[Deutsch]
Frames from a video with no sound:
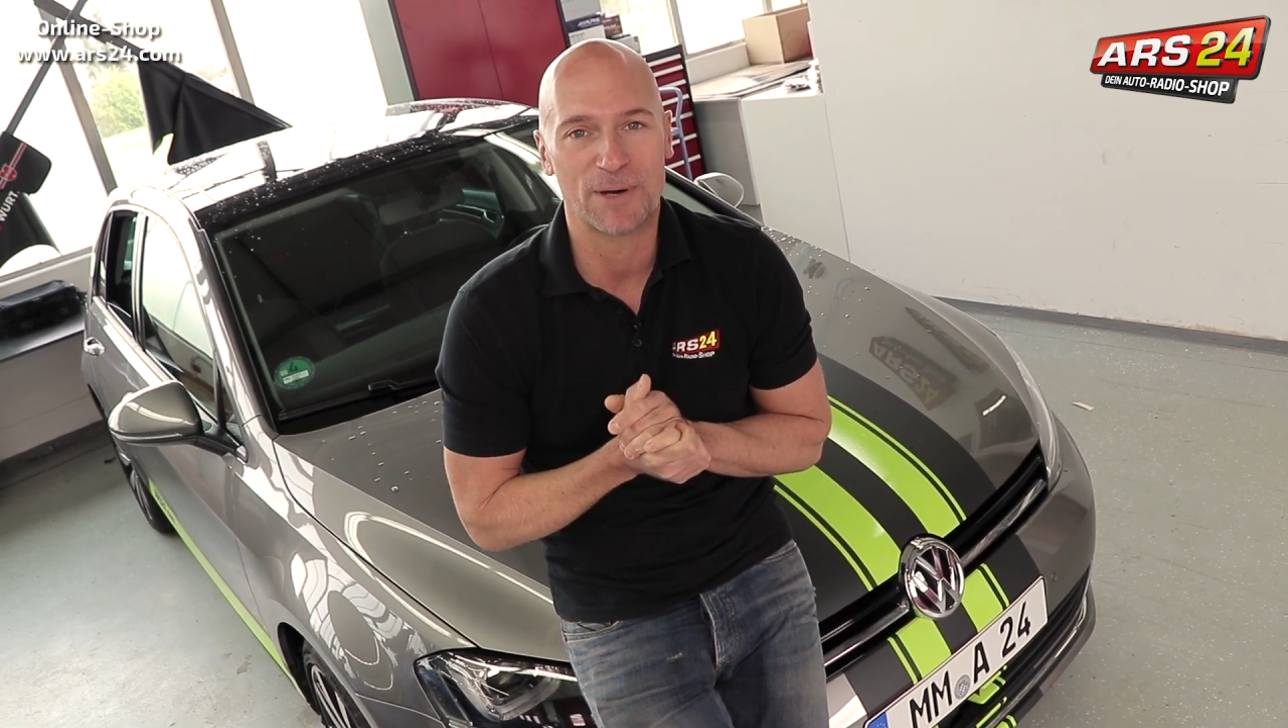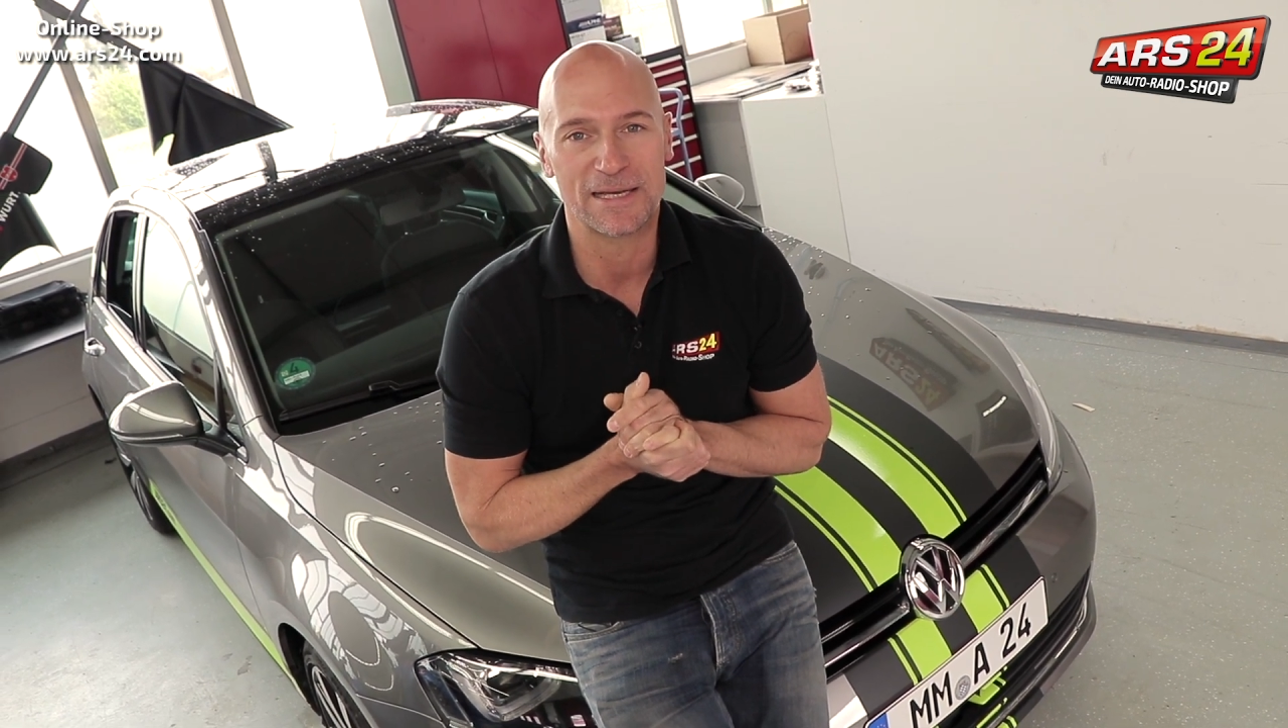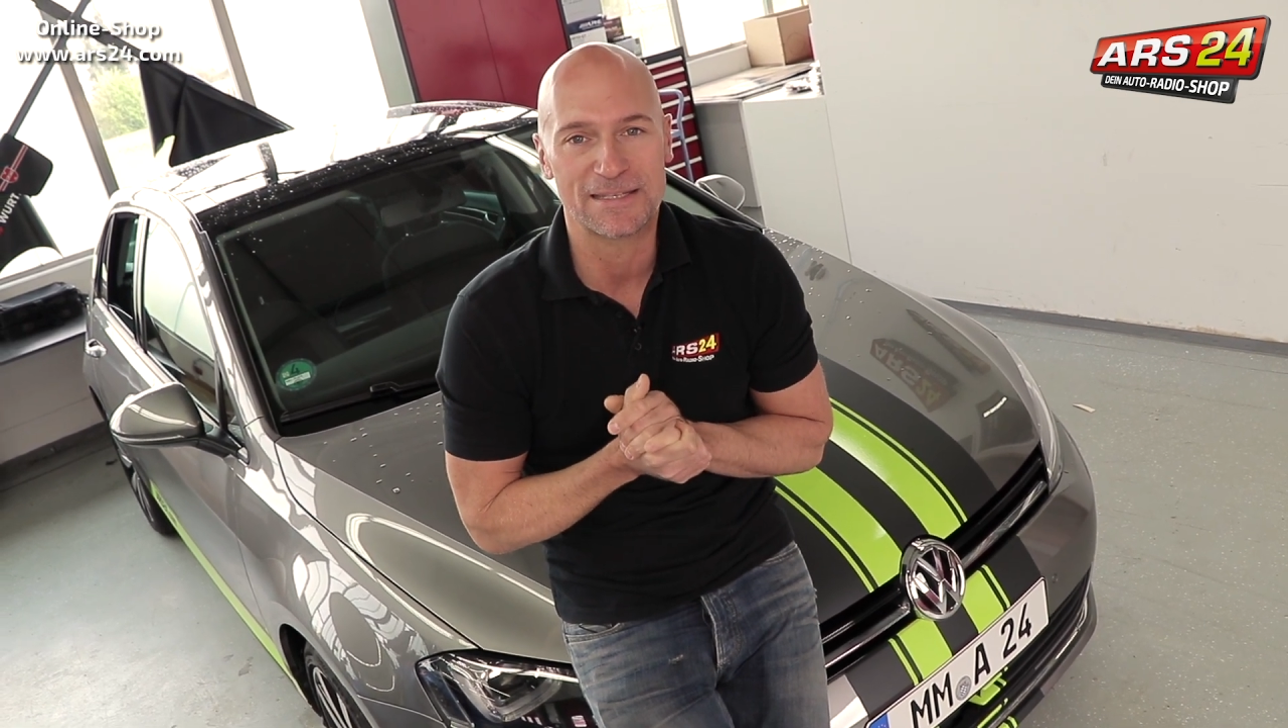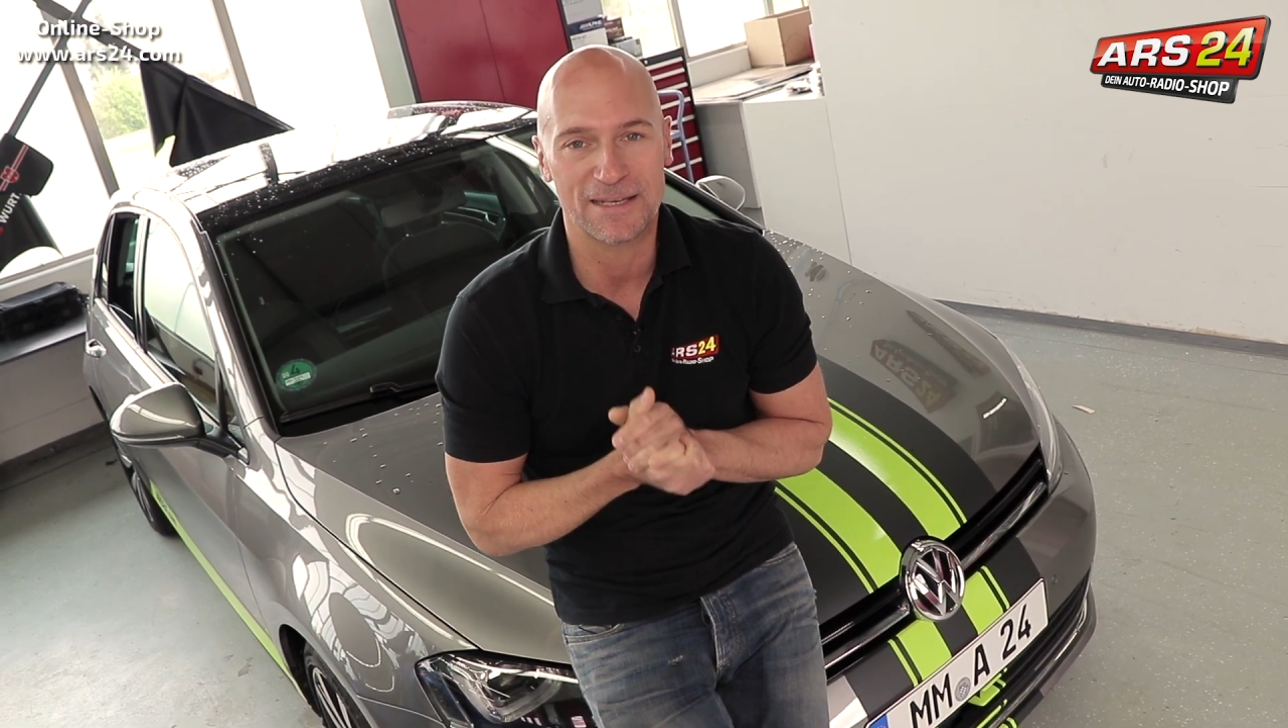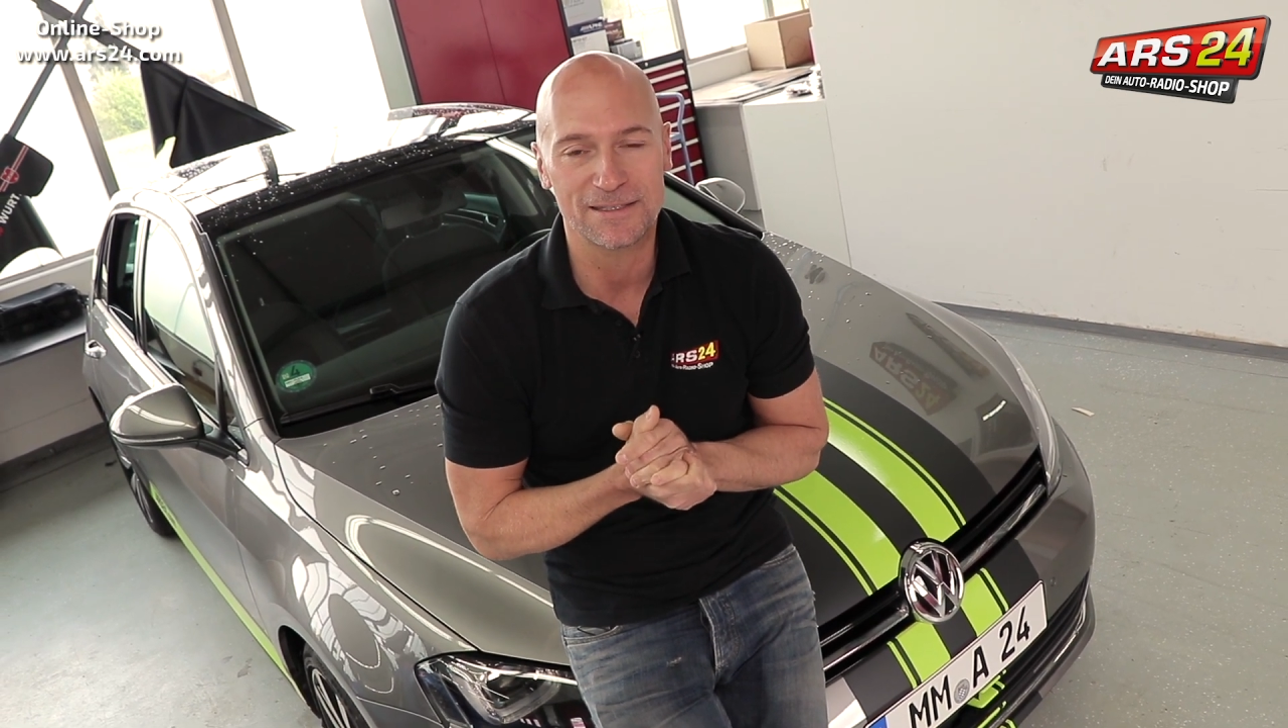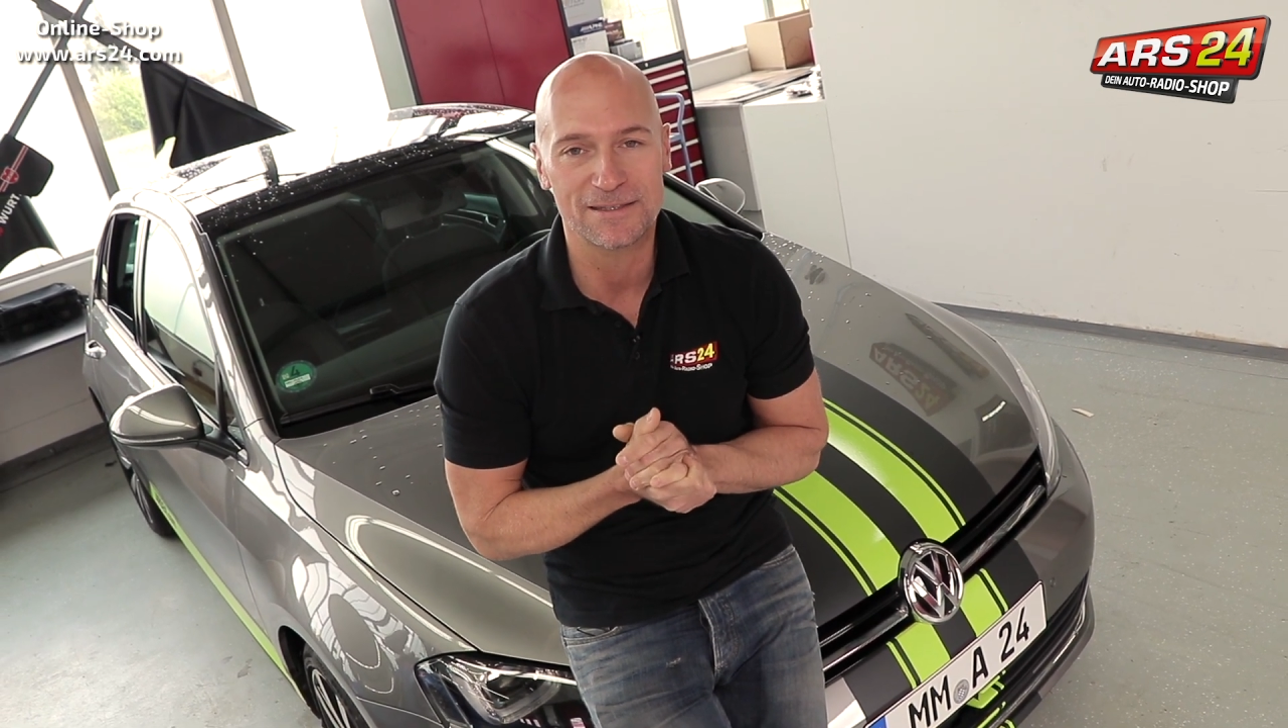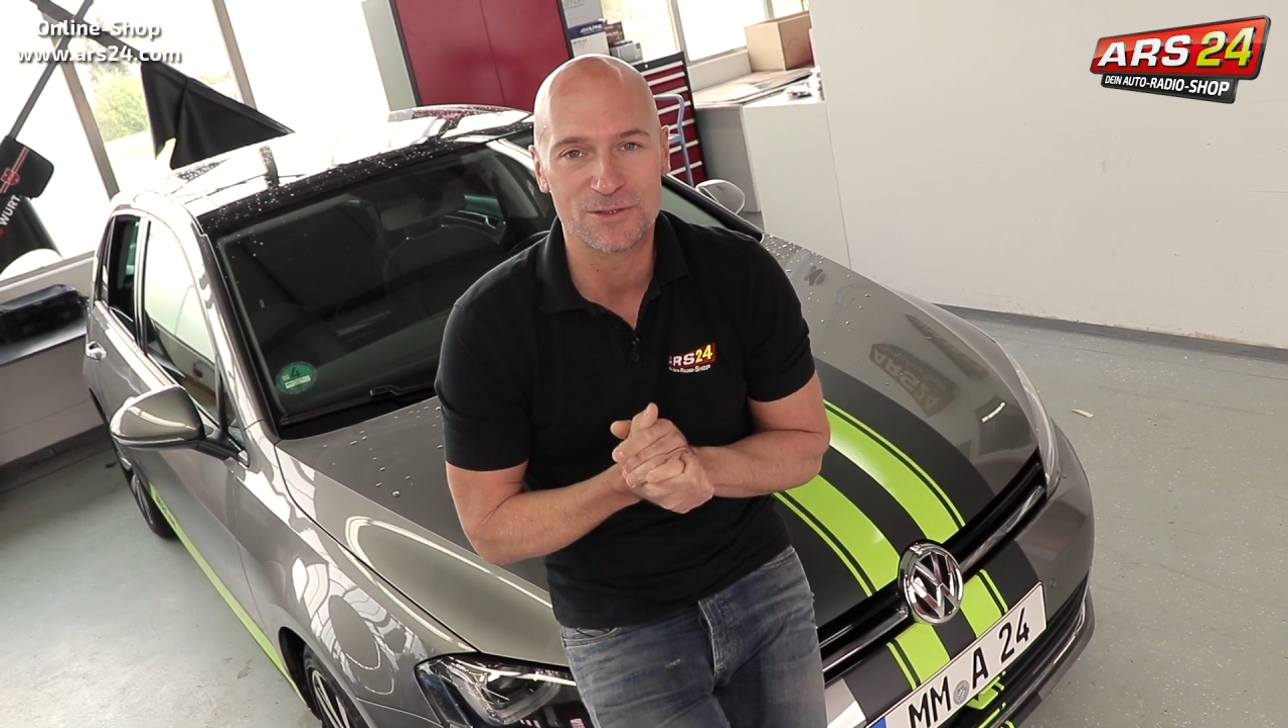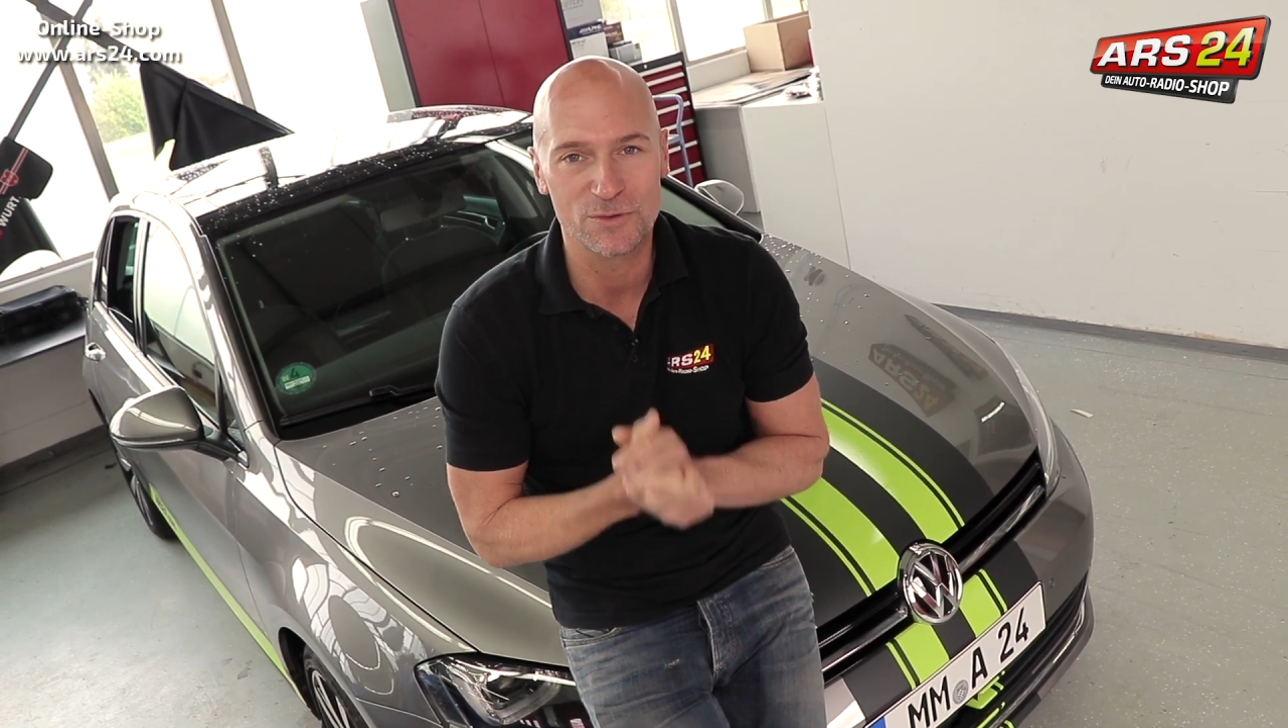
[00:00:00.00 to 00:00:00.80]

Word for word: bei Zeiten,